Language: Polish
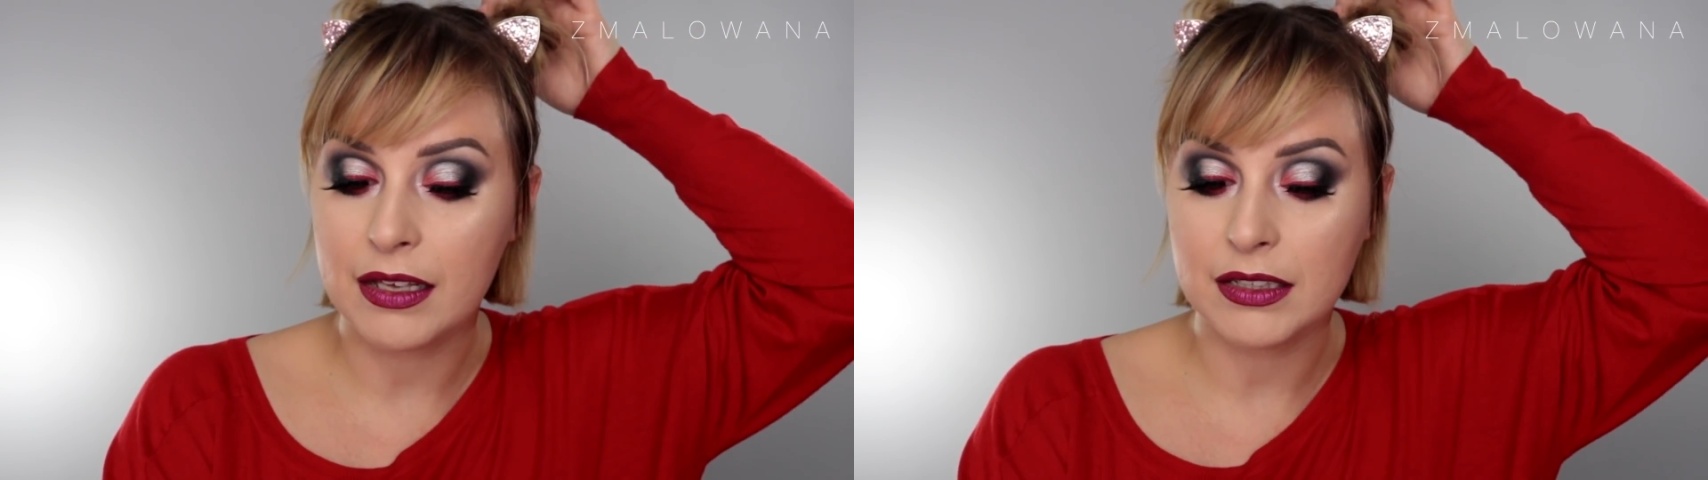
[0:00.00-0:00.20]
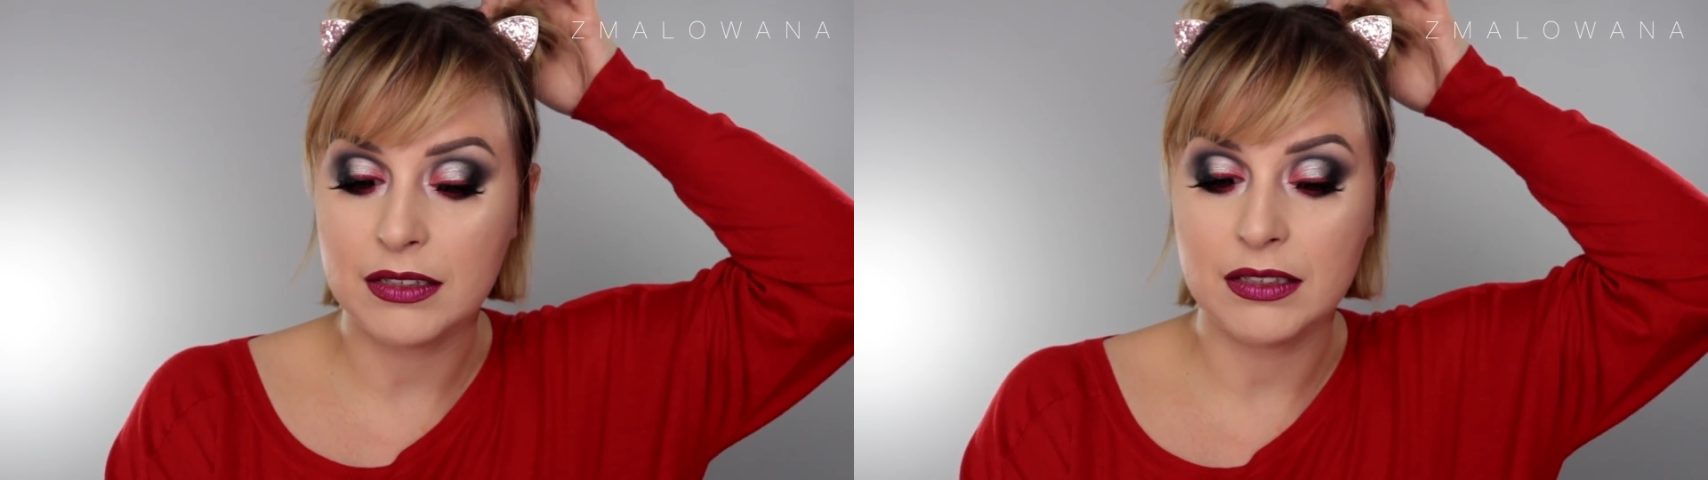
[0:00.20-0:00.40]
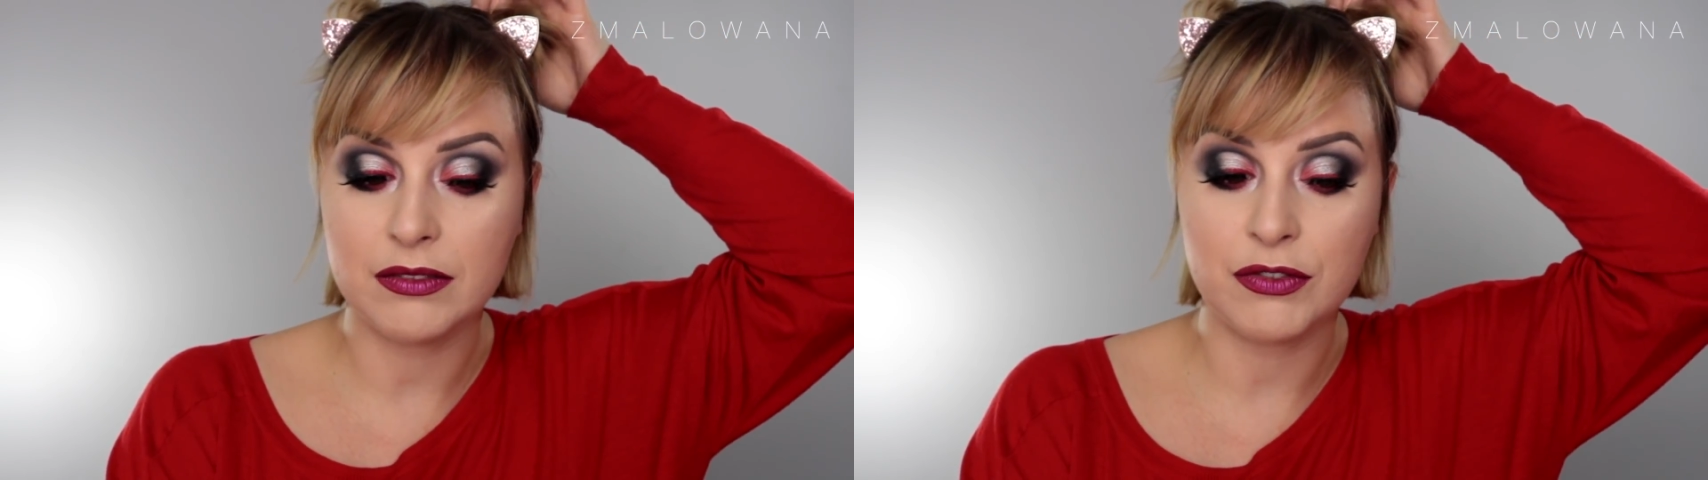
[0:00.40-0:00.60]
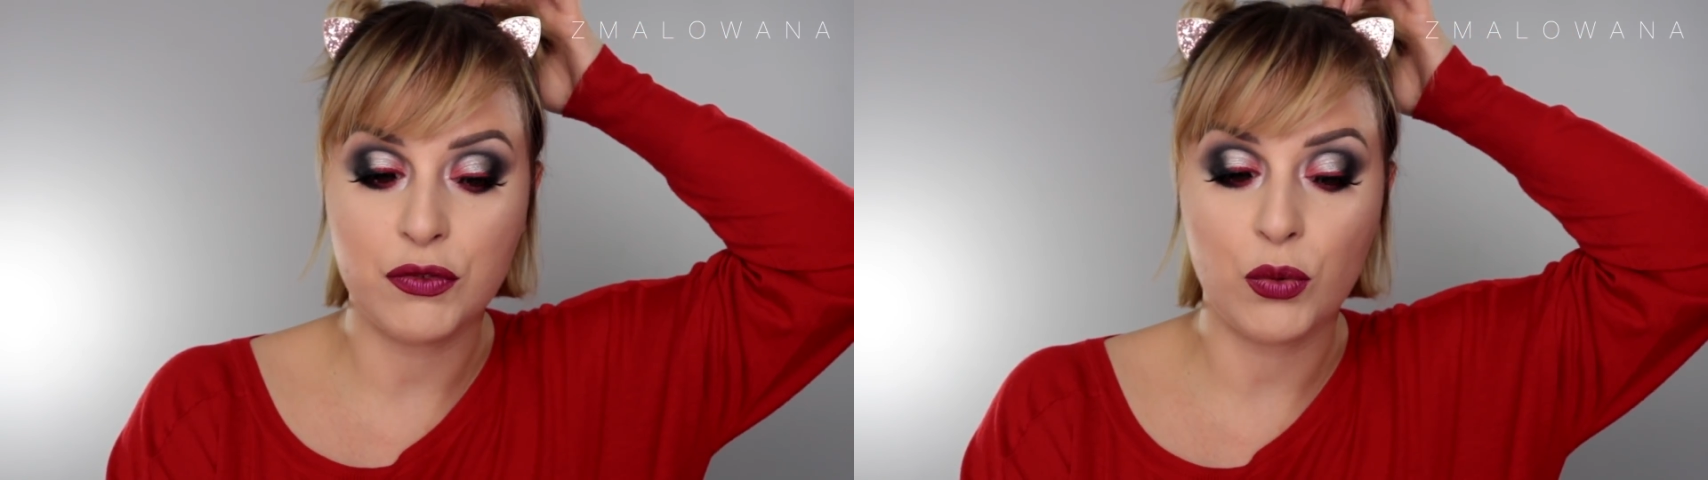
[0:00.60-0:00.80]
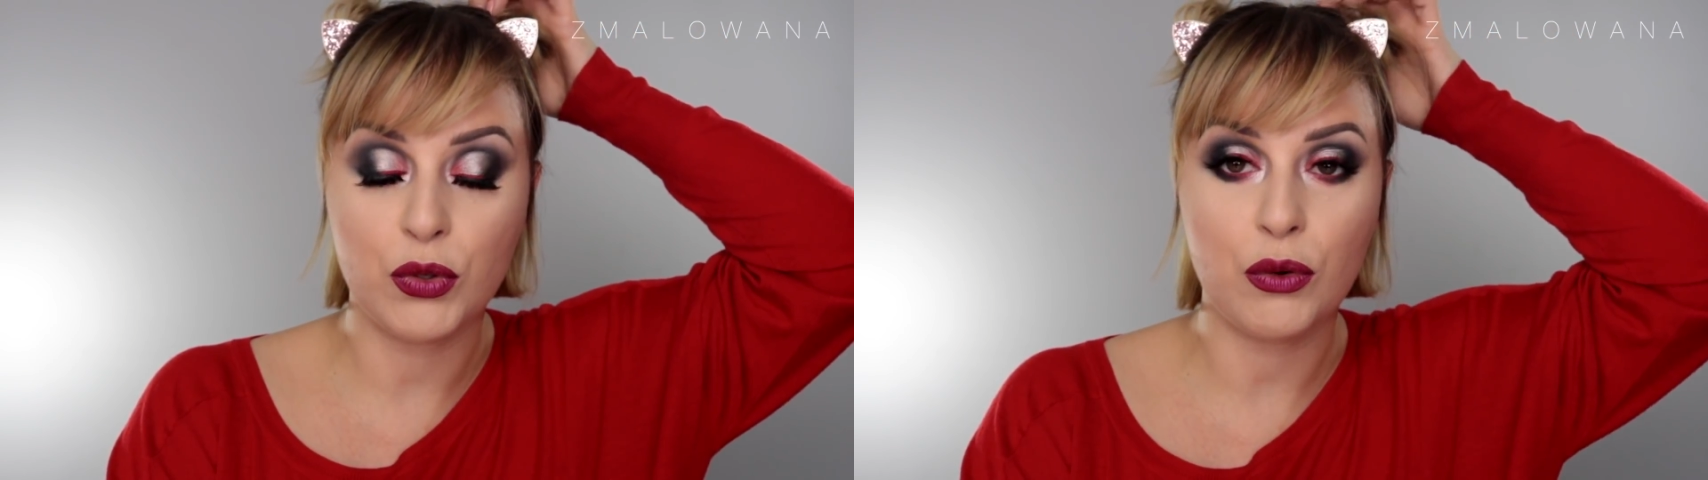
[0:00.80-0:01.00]
i
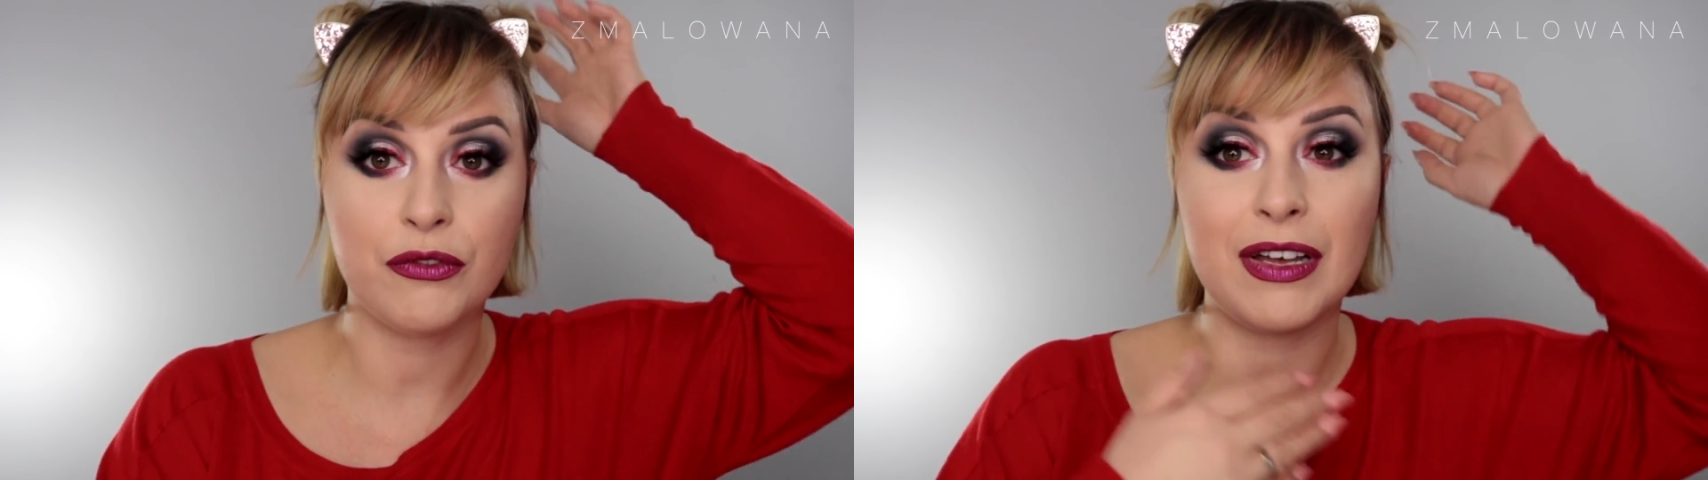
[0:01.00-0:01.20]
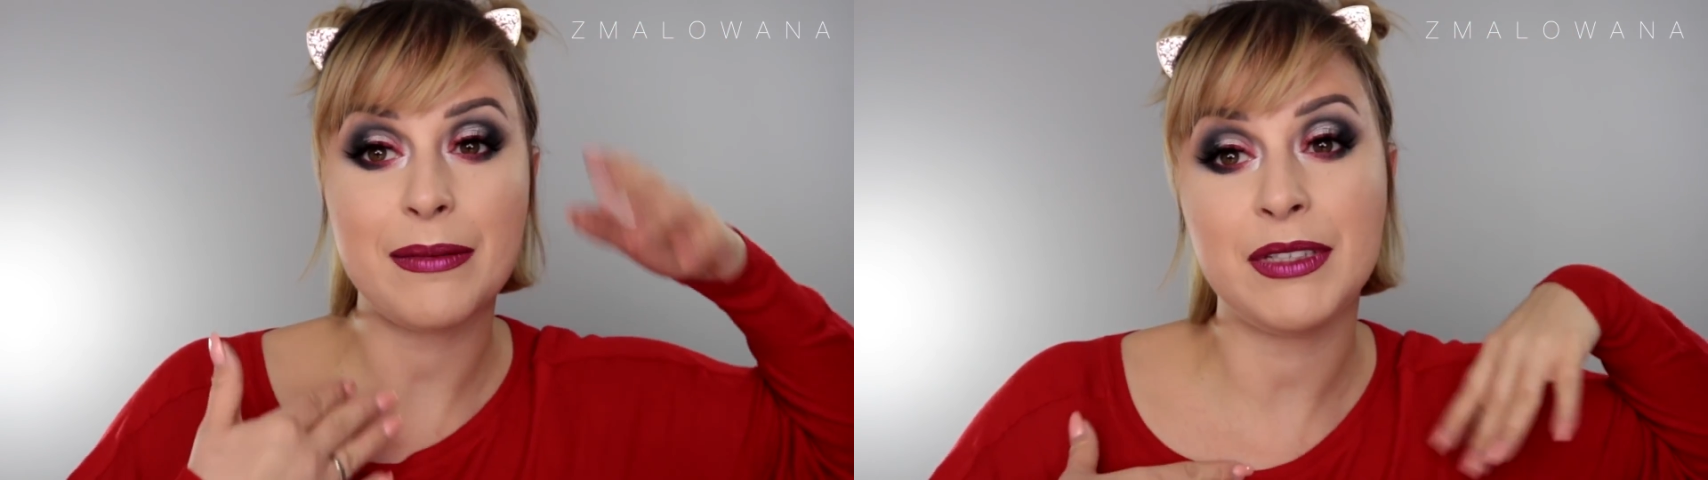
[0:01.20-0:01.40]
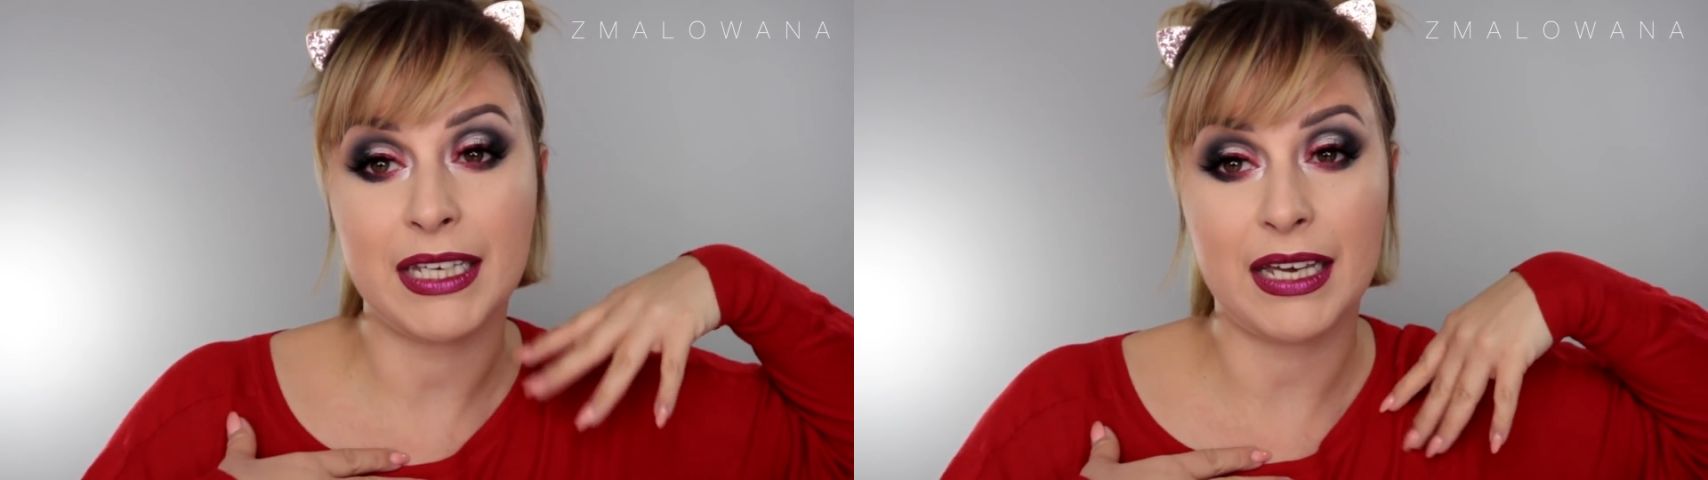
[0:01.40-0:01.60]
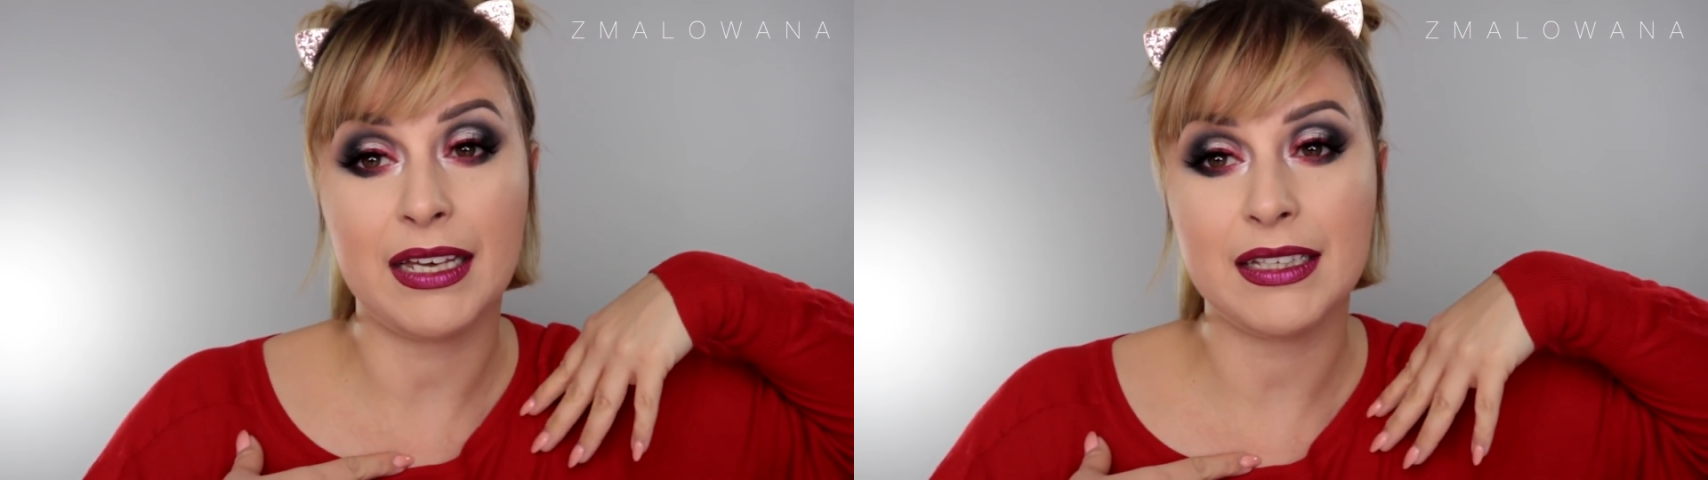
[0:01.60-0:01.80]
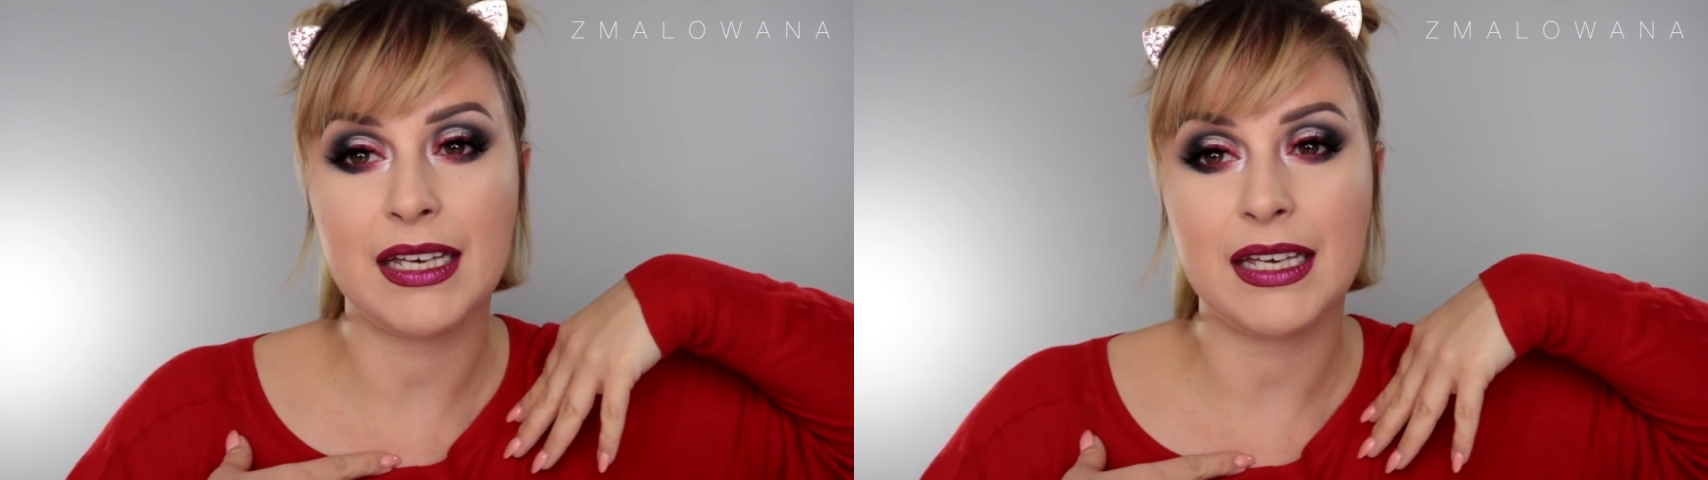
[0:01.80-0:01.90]
wywołują we mnie,